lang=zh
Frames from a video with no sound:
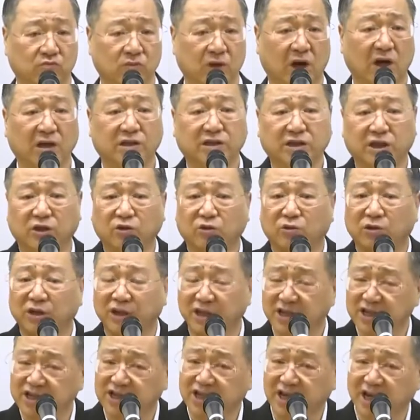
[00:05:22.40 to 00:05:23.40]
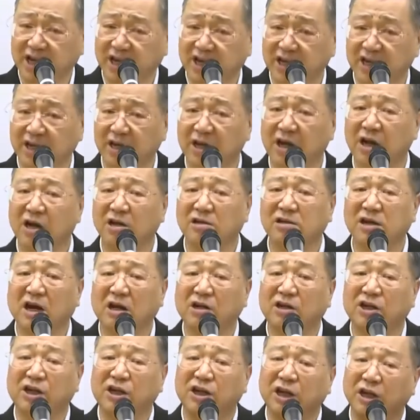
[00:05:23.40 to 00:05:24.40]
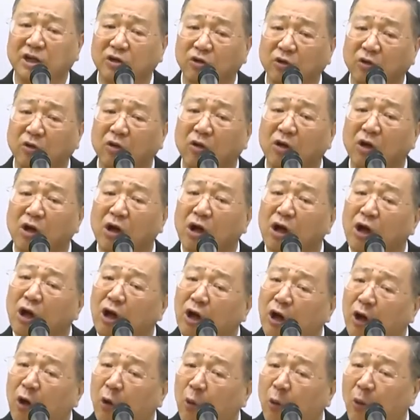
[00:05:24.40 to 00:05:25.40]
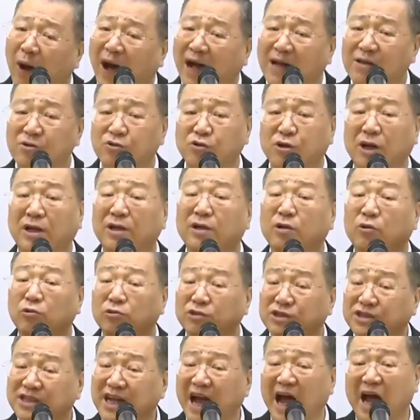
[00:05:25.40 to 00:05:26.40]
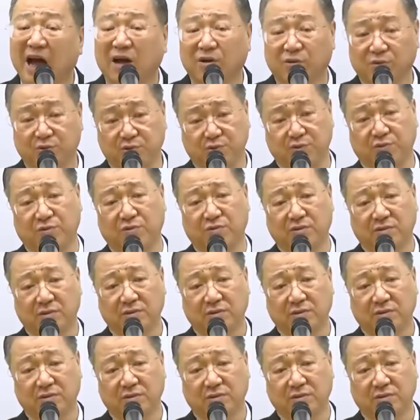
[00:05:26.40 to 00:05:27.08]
而这种理解力，让你能够完全能够驾驭，